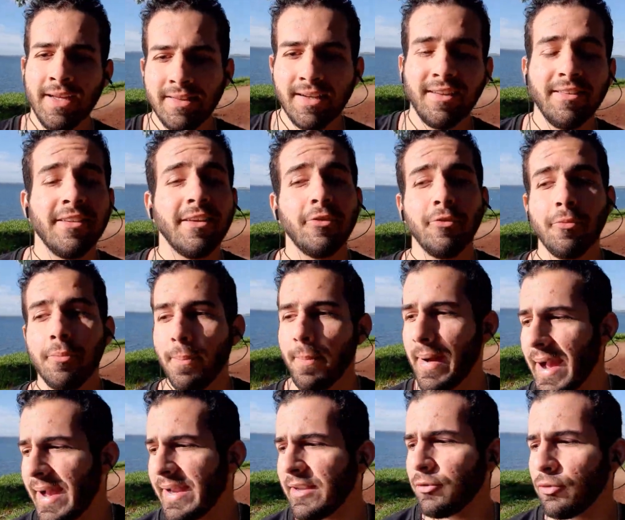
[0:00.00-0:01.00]
trazendo
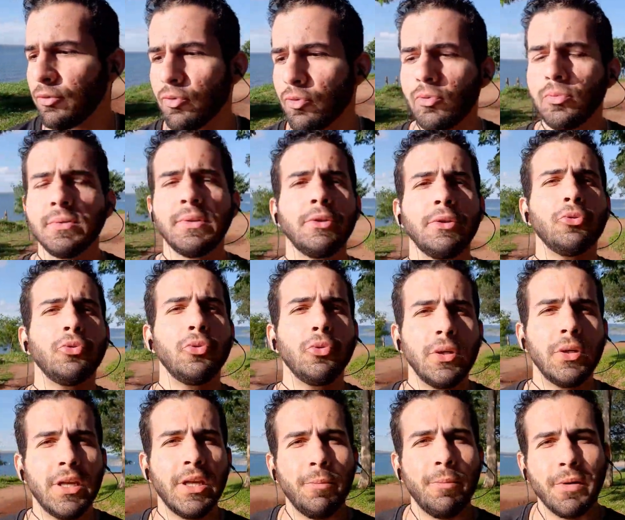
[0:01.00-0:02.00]
mais um
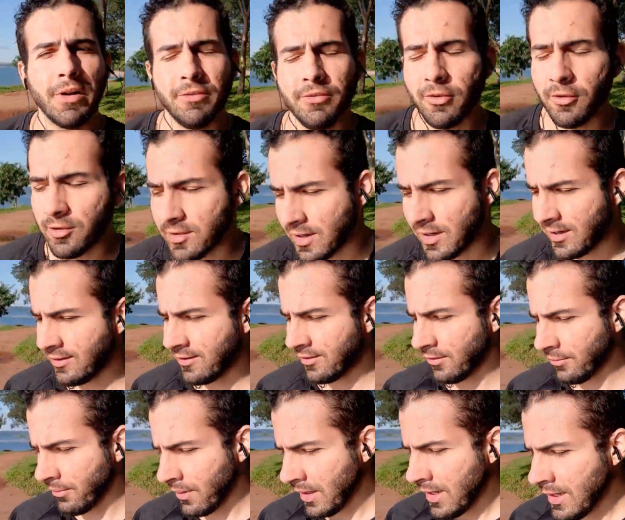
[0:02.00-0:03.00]
conteúdo aqui para
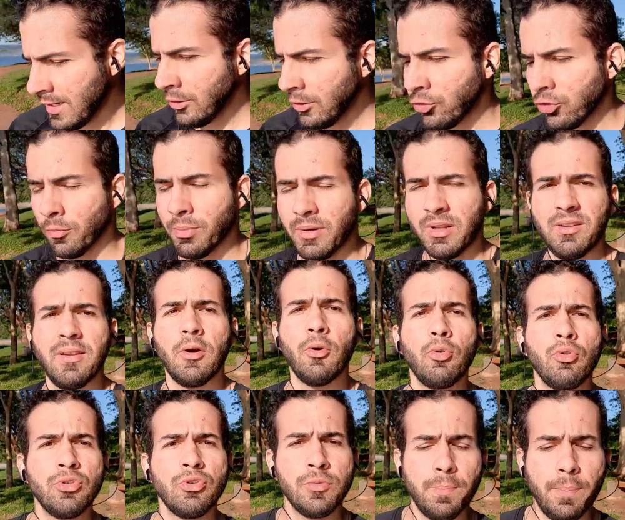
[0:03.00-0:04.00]
vocês sobre
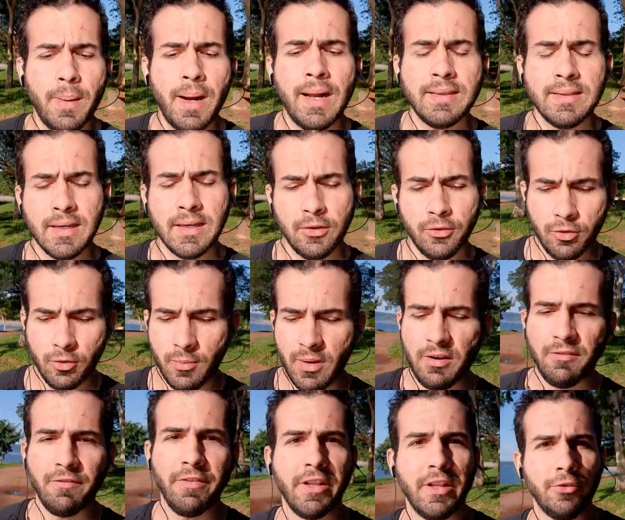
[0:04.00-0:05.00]
saúde para
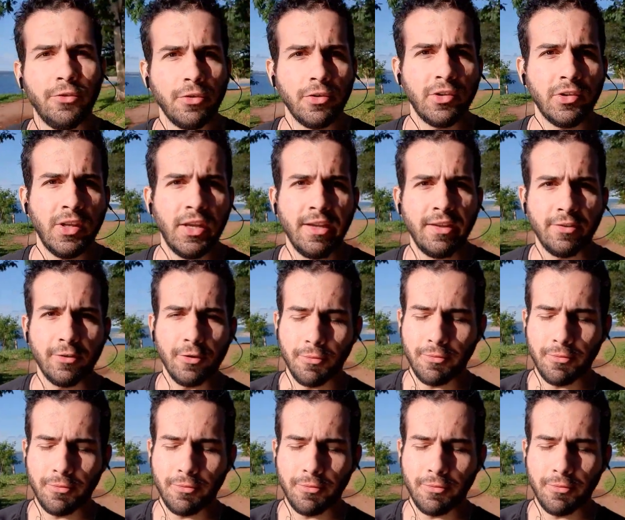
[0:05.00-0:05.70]
transformar a vida de vocês.